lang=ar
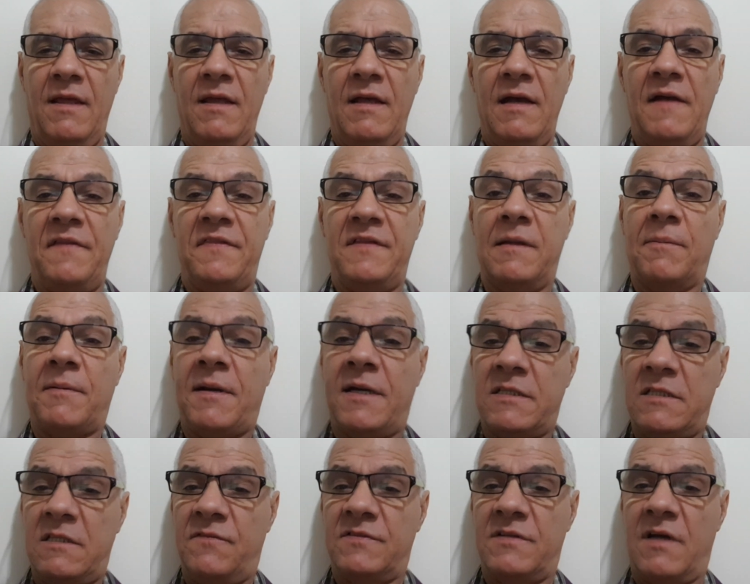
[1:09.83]
حيت الا
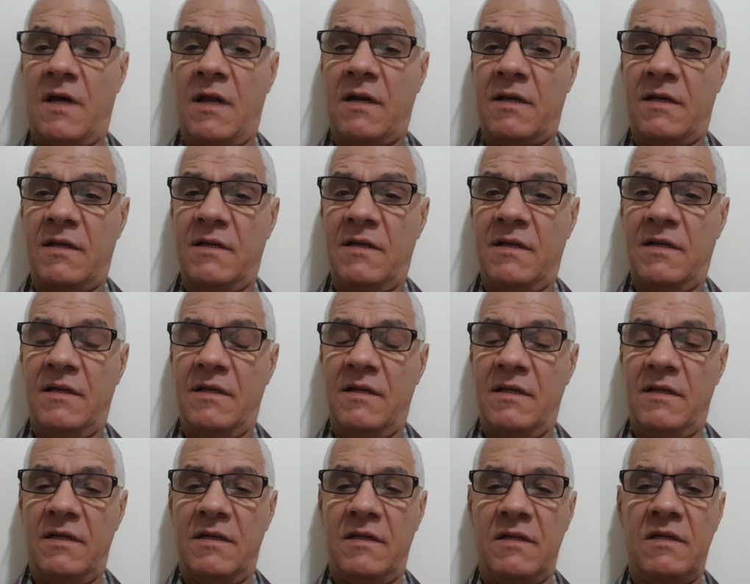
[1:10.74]
بقيتي في دارك
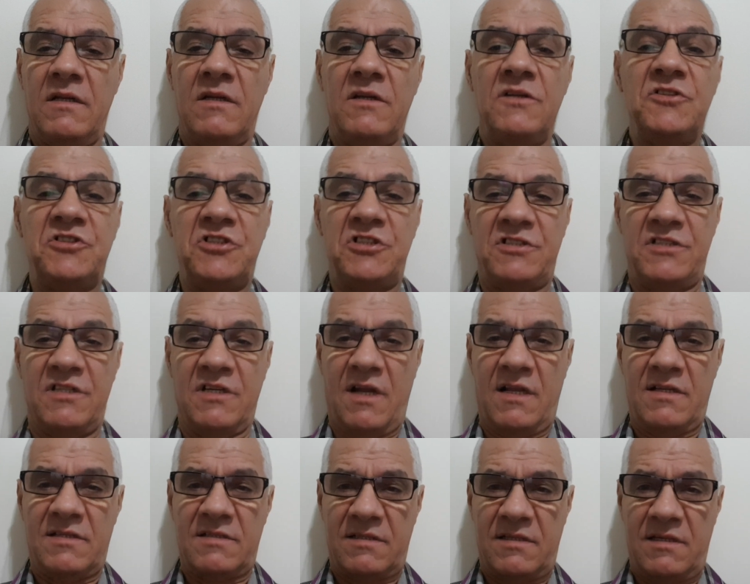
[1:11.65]
نجيتي
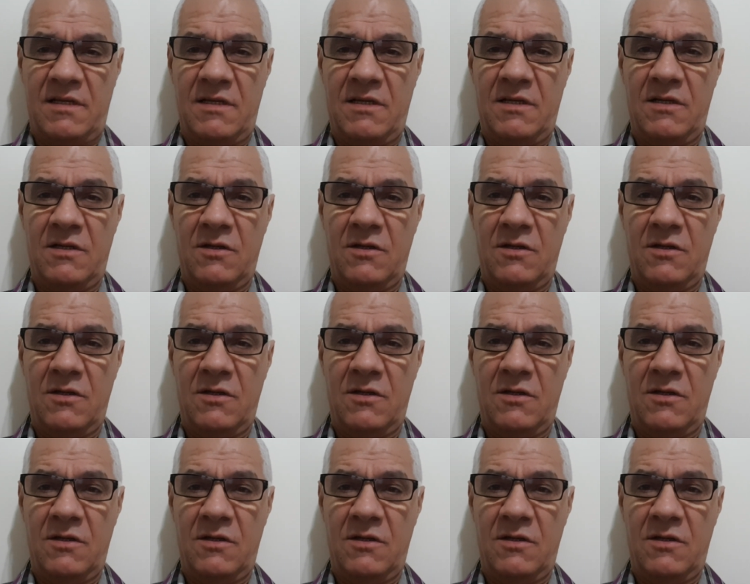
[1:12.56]
راسك